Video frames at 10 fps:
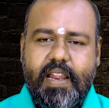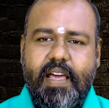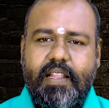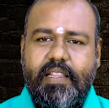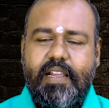
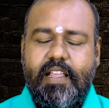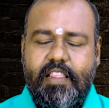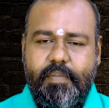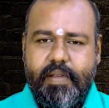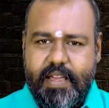நேரத்தில்
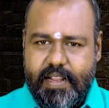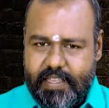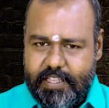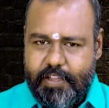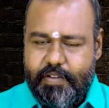எந்த
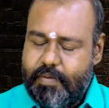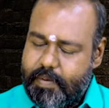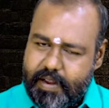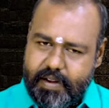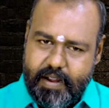பரிகாரத்தை செய்யணும்
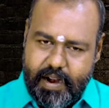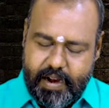அப்படின்னு